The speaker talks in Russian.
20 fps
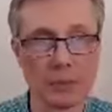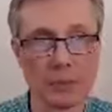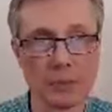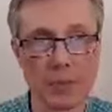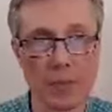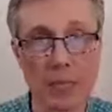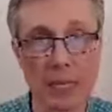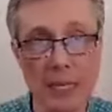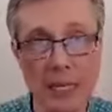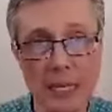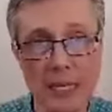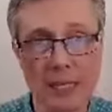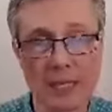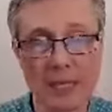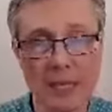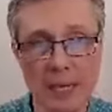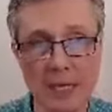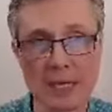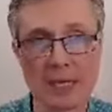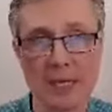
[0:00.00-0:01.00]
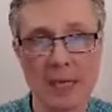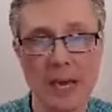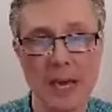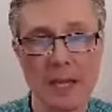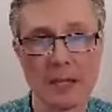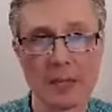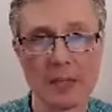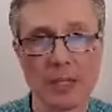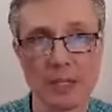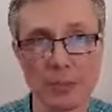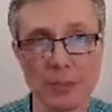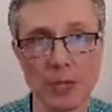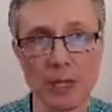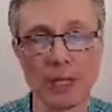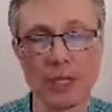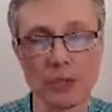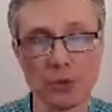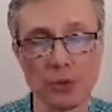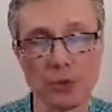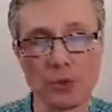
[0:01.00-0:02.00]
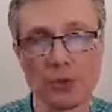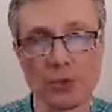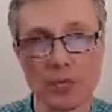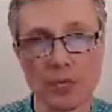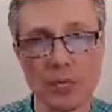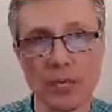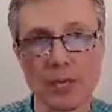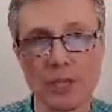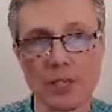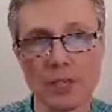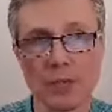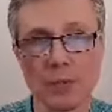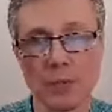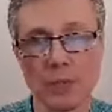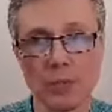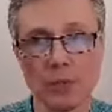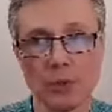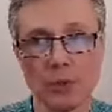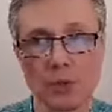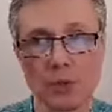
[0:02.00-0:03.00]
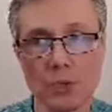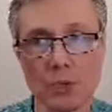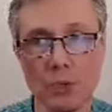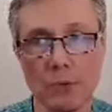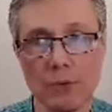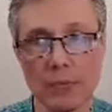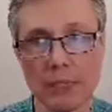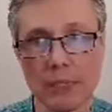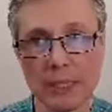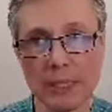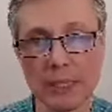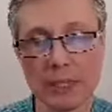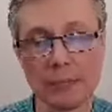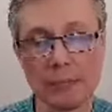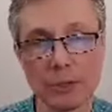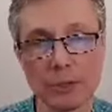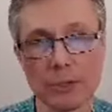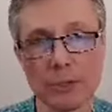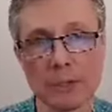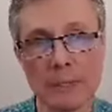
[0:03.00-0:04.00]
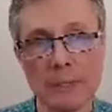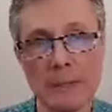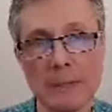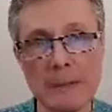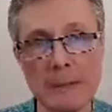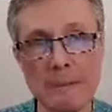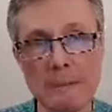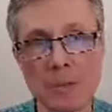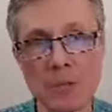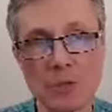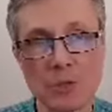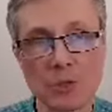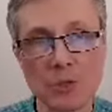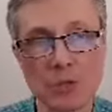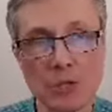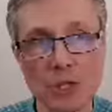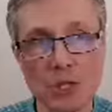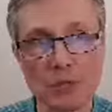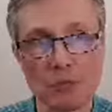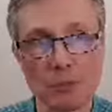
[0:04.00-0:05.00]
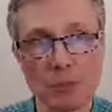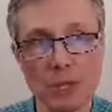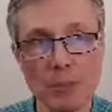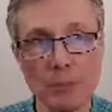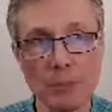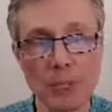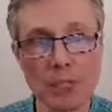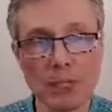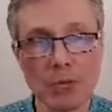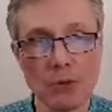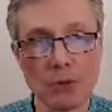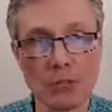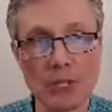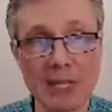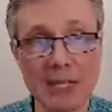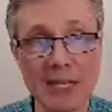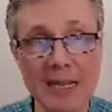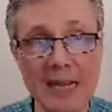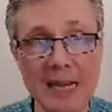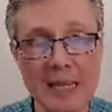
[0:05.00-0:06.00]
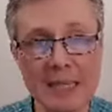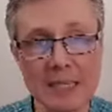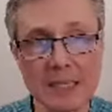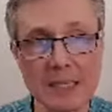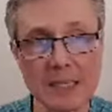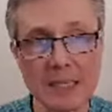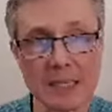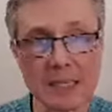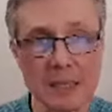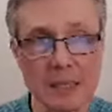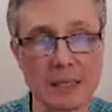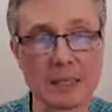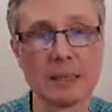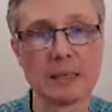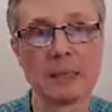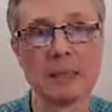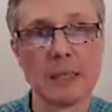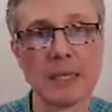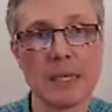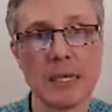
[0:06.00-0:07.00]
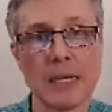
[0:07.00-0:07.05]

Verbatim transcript: Покаяние и раскаяние. Несмотря на то, что на греческом одно слово, однако вот существует определенная разница, а?